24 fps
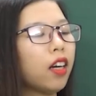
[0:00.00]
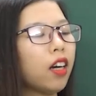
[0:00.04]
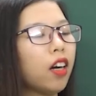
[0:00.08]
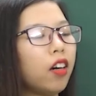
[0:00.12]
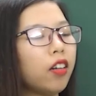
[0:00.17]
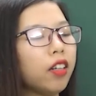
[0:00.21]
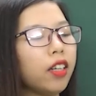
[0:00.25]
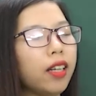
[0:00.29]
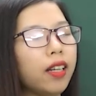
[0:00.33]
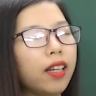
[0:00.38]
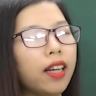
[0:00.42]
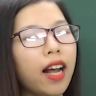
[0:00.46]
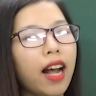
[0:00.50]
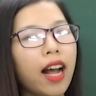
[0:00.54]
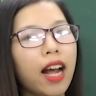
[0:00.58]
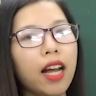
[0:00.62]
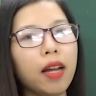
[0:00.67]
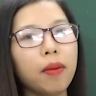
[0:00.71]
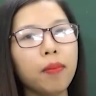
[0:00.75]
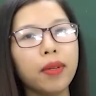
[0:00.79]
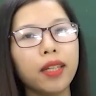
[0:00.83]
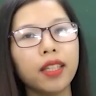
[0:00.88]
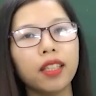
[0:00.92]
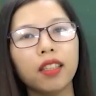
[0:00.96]
Có đến
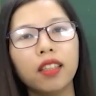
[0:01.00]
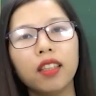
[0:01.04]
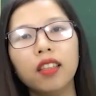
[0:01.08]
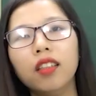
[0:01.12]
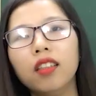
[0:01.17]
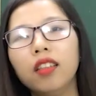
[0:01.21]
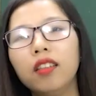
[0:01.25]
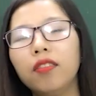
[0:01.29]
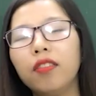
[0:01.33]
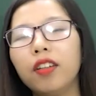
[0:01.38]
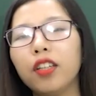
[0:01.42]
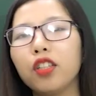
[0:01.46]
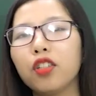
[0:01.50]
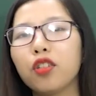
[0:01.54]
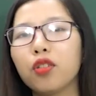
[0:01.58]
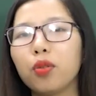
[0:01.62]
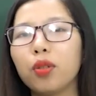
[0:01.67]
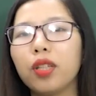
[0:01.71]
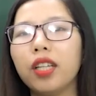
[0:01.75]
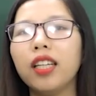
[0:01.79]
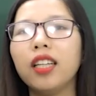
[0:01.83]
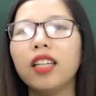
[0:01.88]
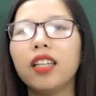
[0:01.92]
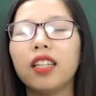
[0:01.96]
24 phần
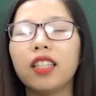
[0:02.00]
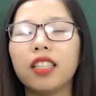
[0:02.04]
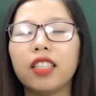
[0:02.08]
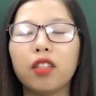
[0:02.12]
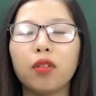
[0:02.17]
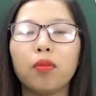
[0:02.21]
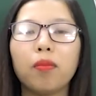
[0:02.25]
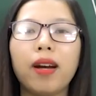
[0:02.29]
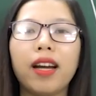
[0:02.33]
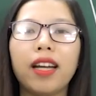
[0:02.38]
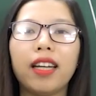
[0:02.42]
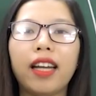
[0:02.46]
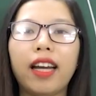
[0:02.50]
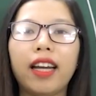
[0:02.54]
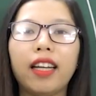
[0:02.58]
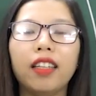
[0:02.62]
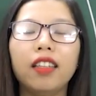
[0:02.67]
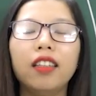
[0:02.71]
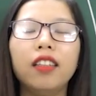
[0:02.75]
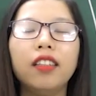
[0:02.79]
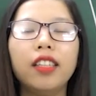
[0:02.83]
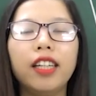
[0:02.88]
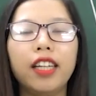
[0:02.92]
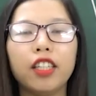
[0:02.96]
chú thích ở trong bài này
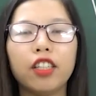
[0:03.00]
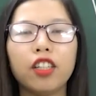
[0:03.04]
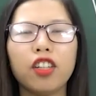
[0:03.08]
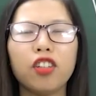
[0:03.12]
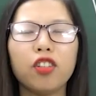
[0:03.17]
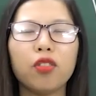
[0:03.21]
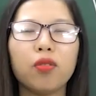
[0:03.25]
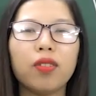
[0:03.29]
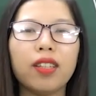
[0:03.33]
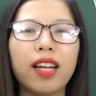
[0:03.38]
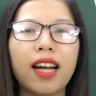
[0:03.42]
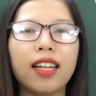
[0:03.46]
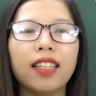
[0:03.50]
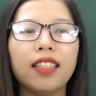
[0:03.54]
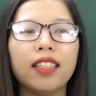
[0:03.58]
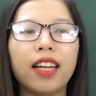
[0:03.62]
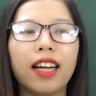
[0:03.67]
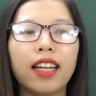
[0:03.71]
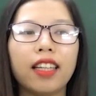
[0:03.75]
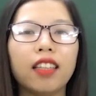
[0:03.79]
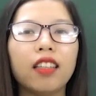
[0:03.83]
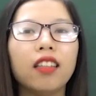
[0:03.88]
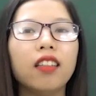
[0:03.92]
đưa đến cho chúng ta những cái